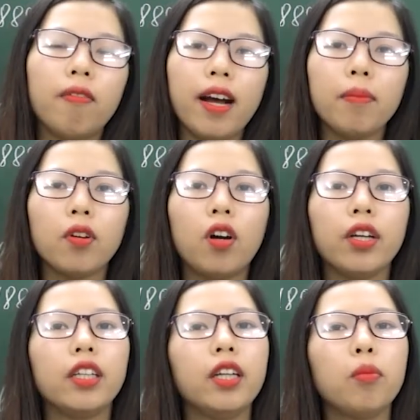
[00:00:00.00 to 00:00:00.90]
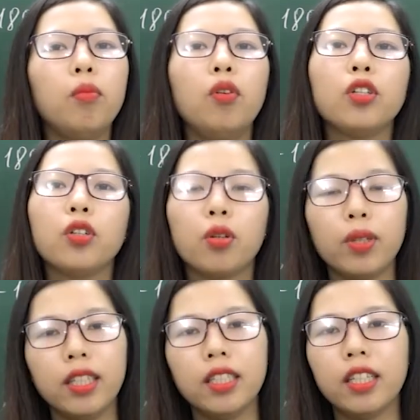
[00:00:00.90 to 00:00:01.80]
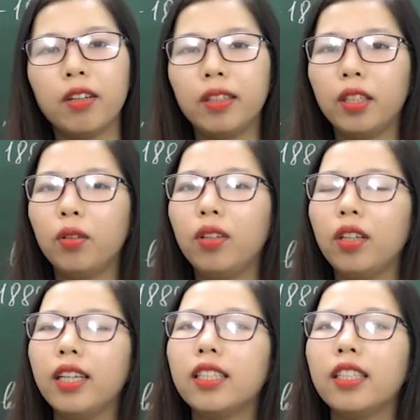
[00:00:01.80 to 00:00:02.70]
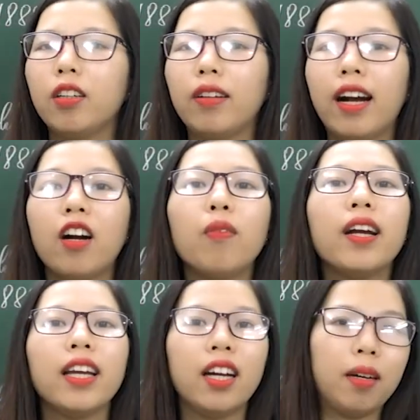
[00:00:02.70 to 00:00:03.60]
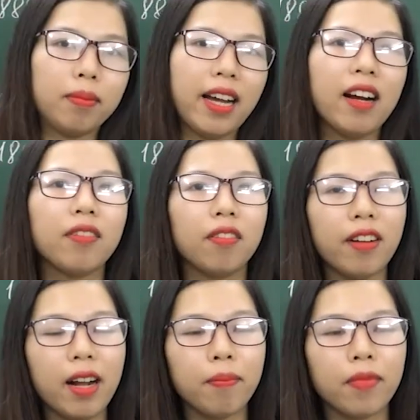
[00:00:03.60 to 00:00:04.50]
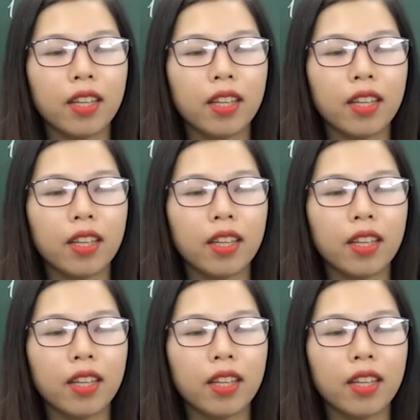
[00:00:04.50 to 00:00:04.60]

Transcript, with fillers: Pháp có ý định mua chuộc Nguyễn Đình Chiểu thì Nguyễn Đình Chiểu đã không hề hợp tác với Pháp.